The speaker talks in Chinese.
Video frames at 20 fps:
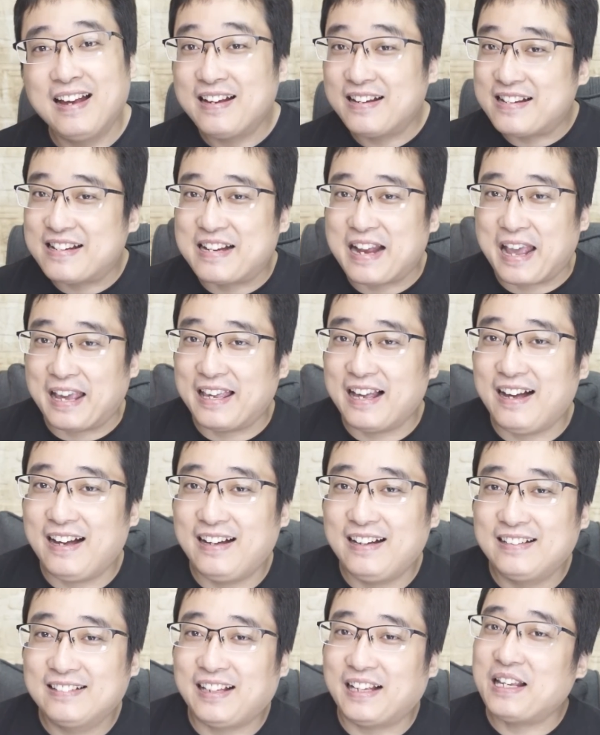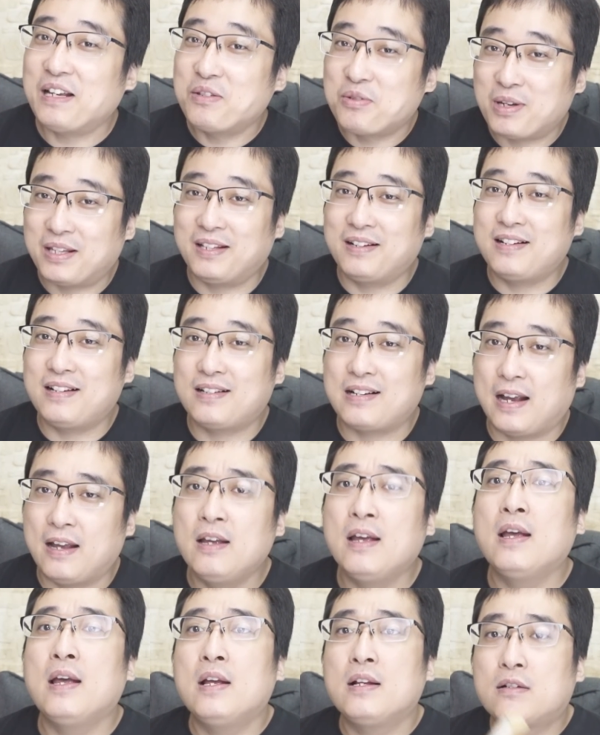谁呀？大家觉得是谁？
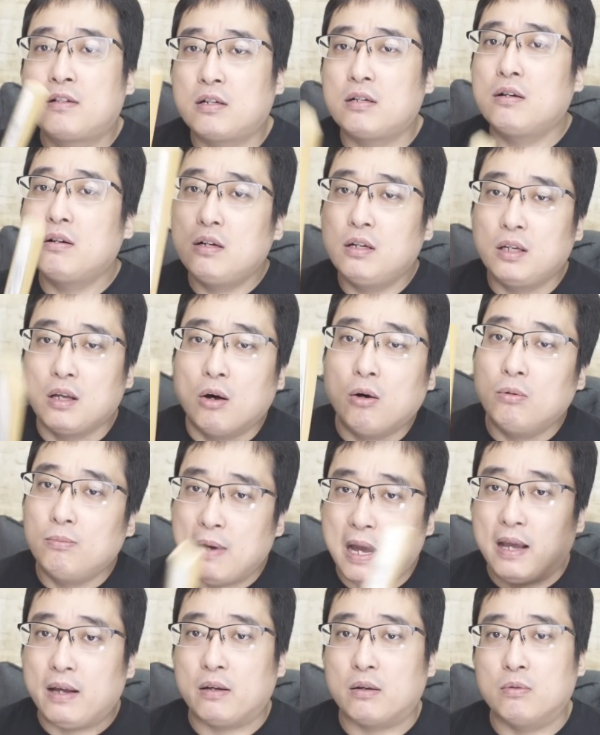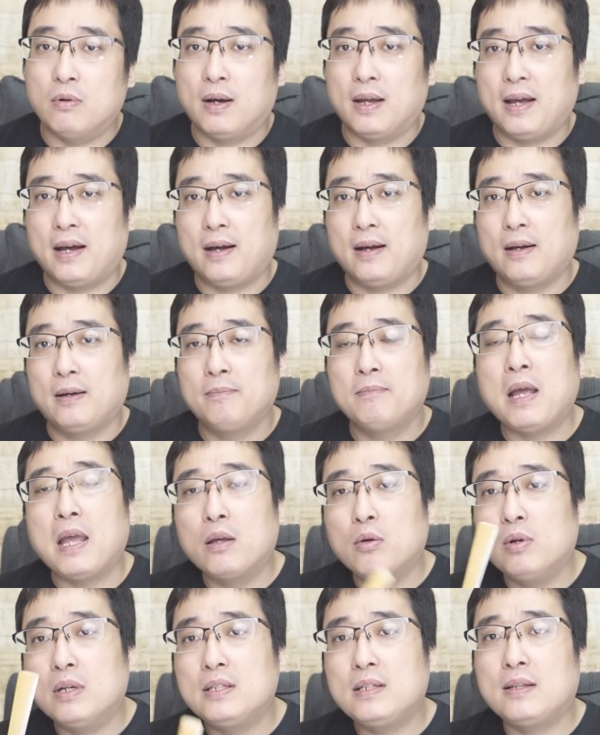只有美国呀！
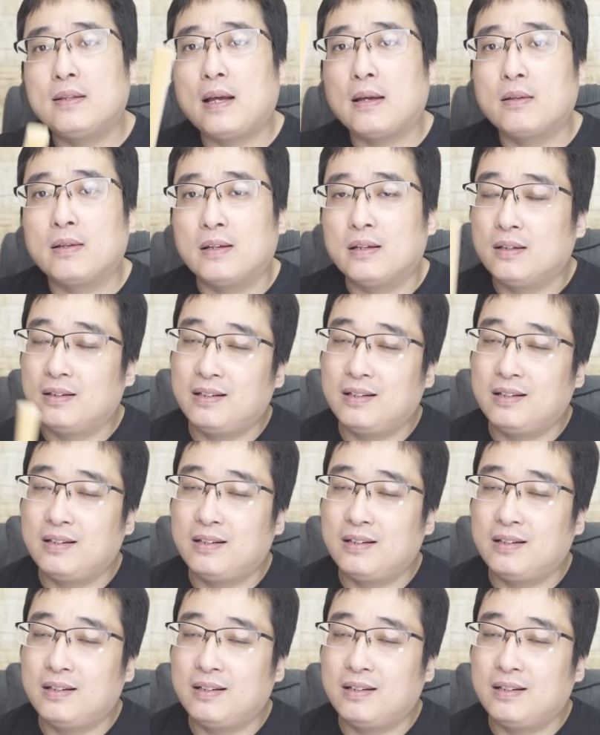美国现在